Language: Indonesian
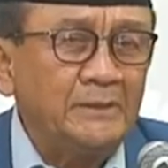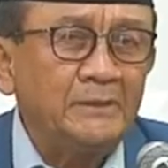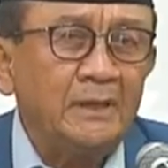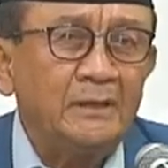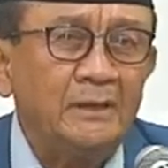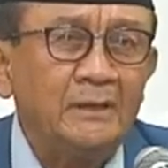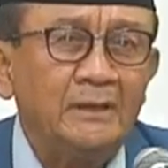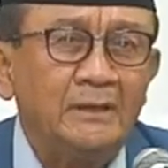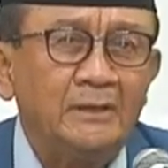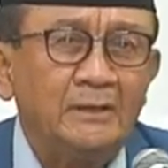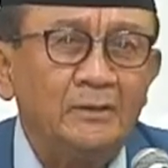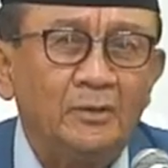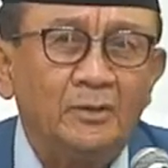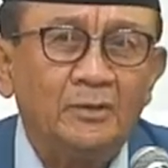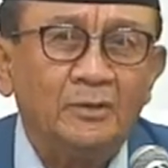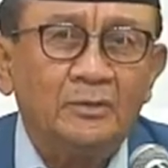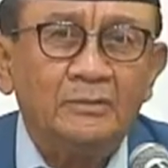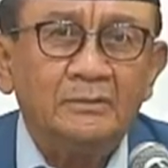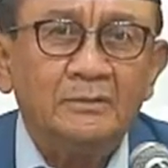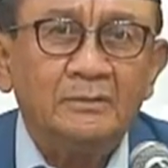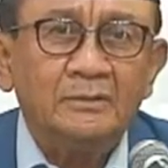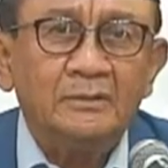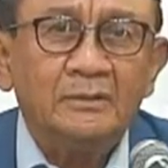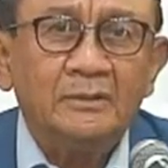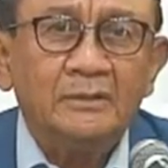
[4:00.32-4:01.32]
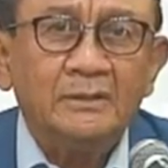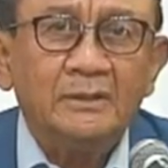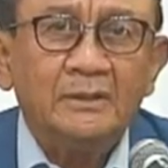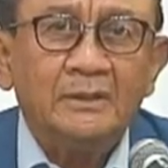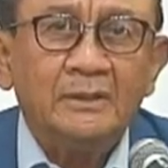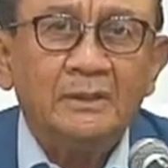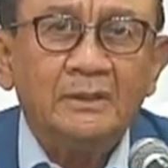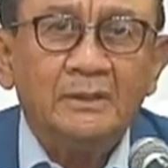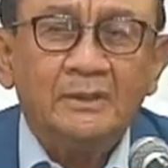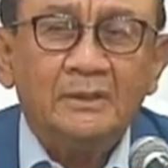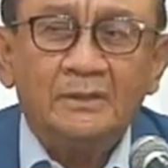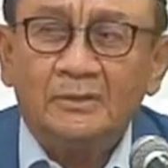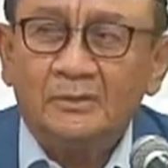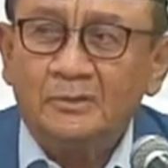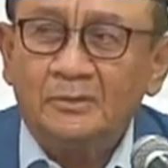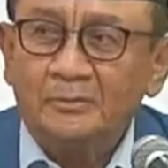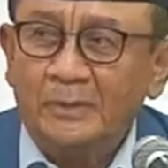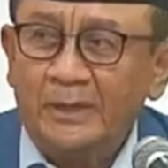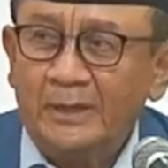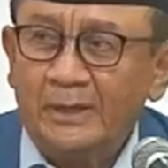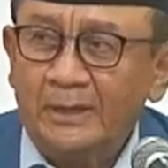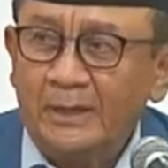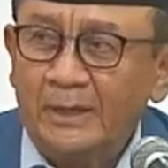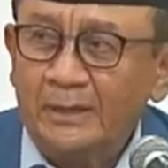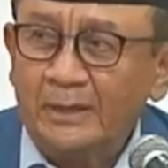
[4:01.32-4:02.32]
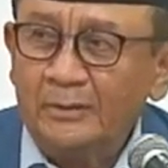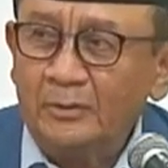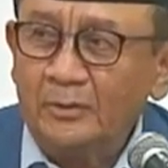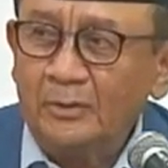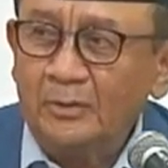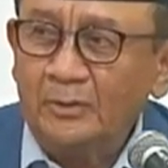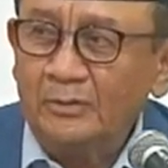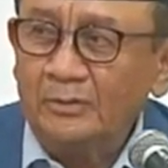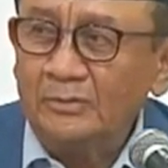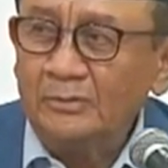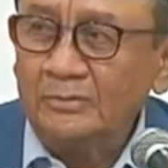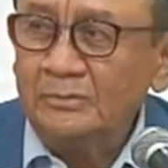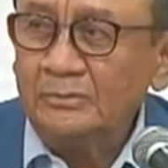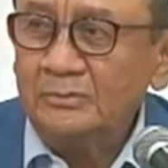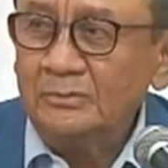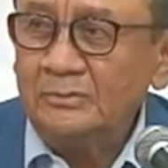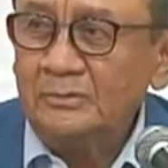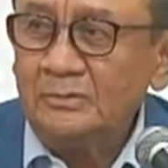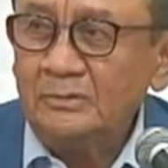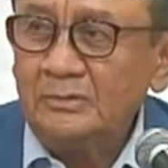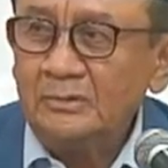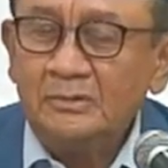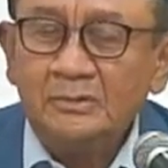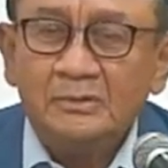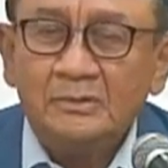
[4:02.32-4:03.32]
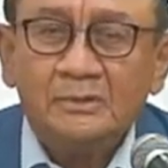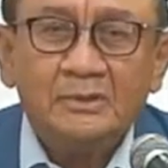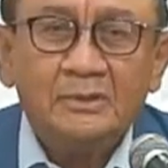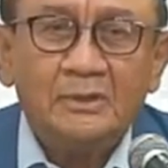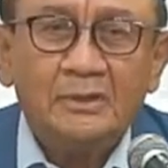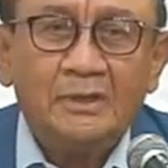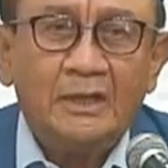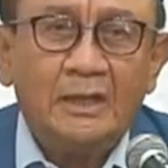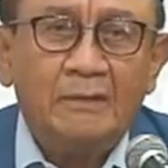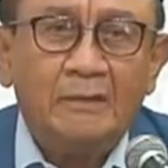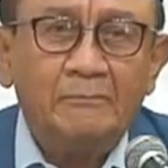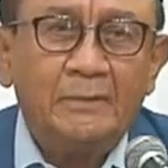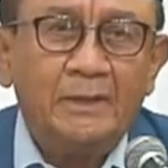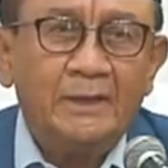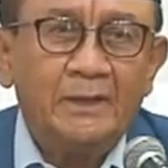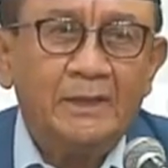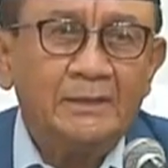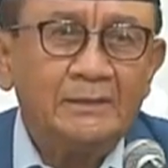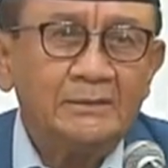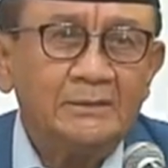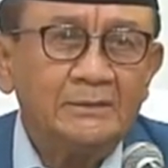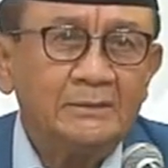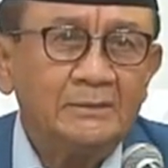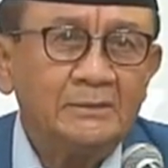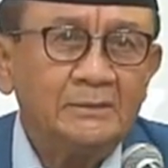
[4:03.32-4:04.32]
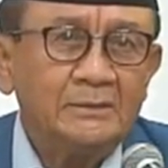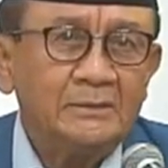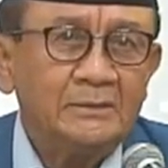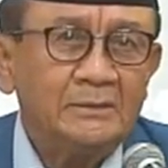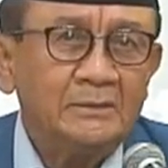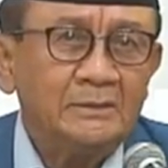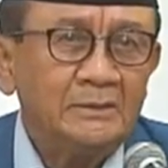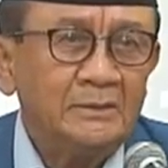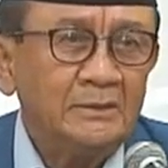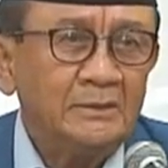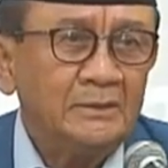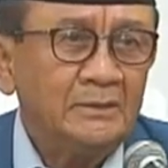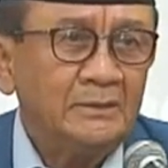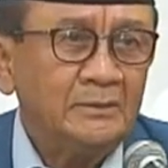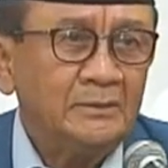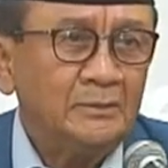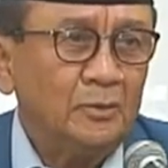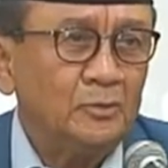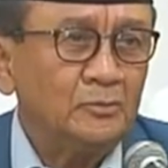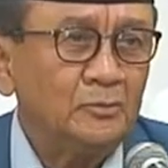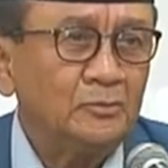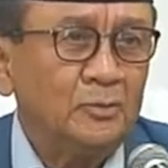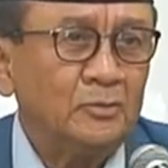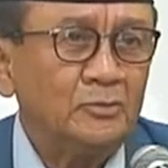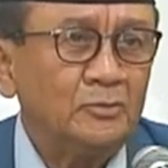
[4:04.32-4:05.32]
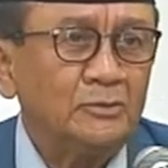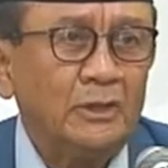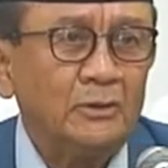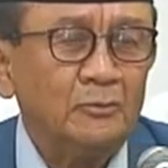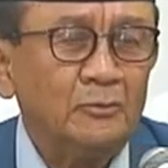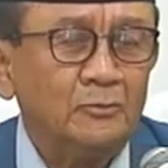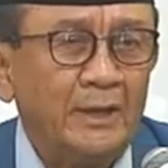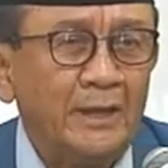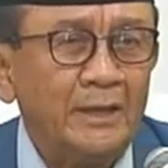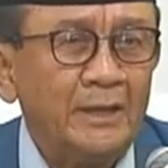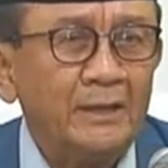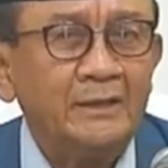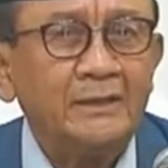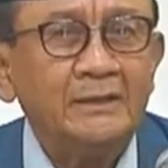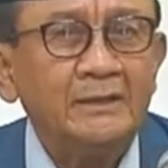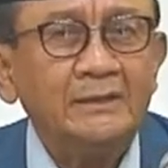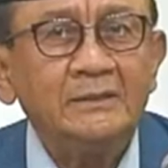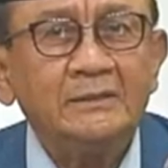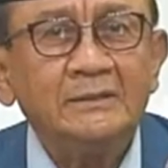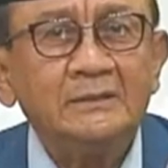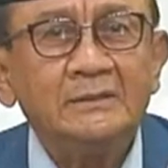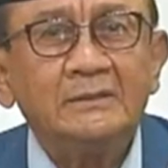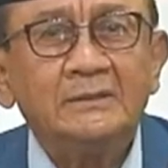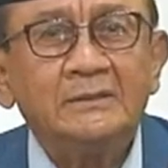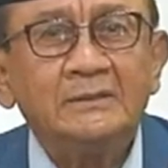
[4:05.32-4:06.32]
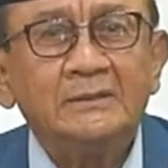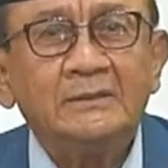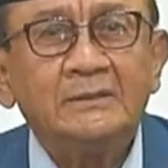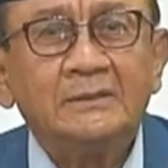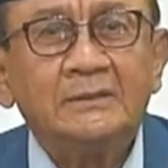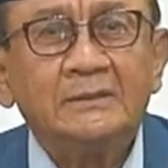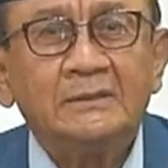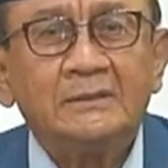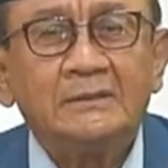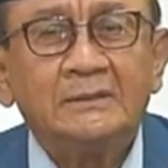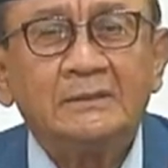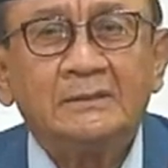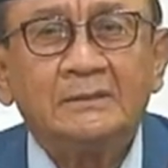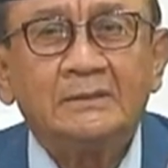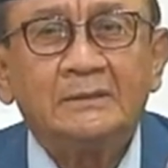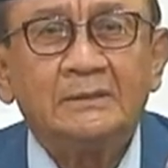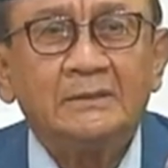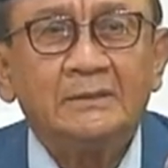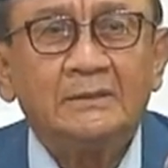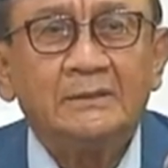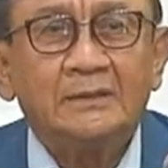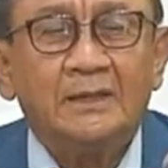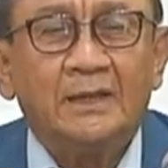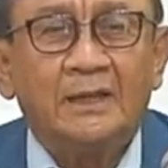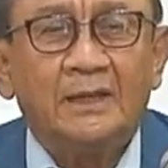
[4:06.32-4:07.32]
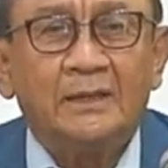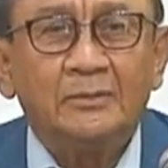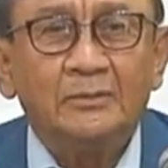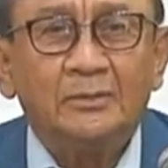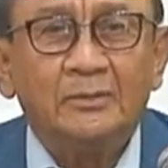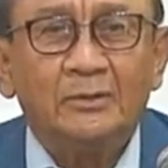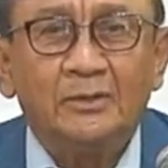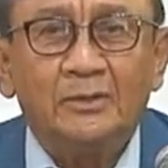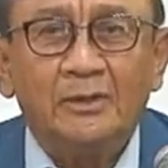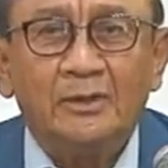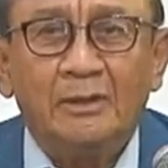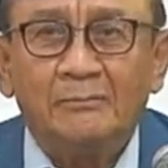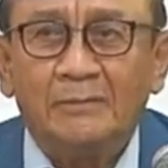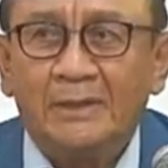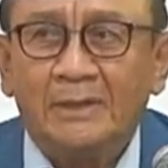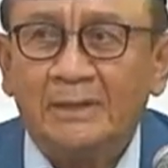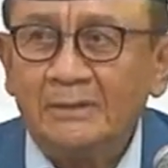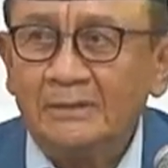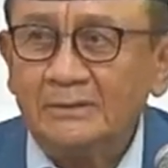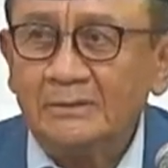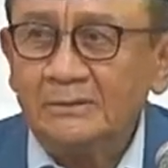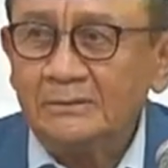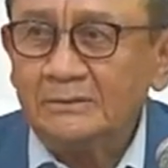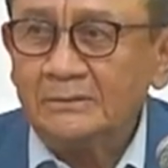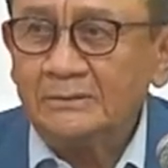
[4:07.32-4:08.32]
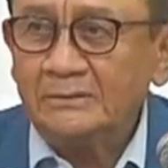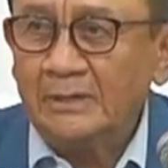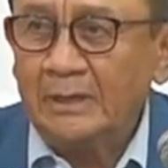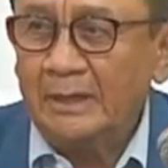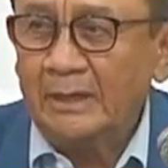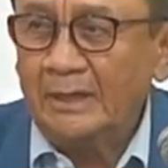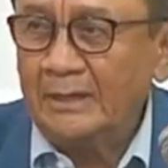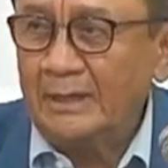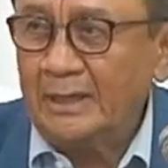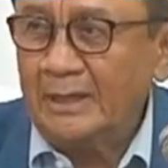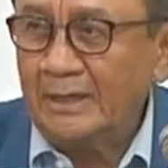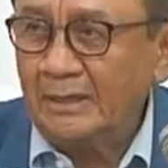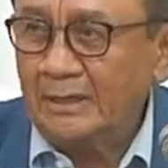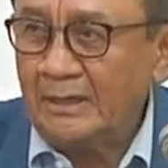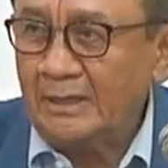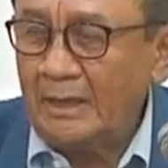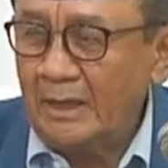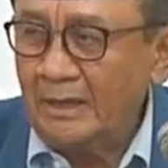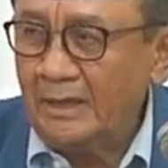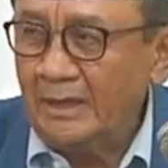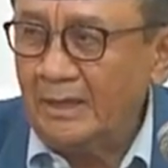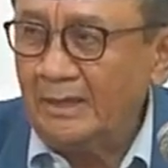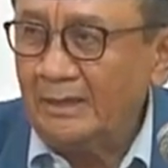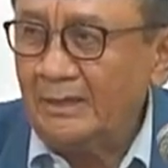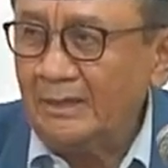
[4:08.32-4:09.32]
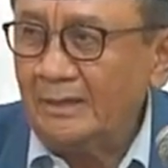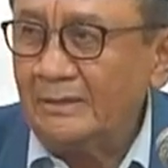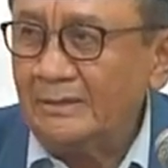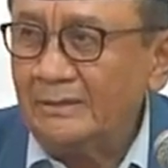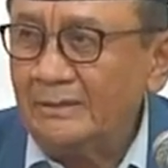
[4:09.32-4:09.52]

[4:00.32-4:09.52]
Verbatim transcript: sa lilingon. Ubere nga doong amang Dr. January, adong amang Siregar Taer,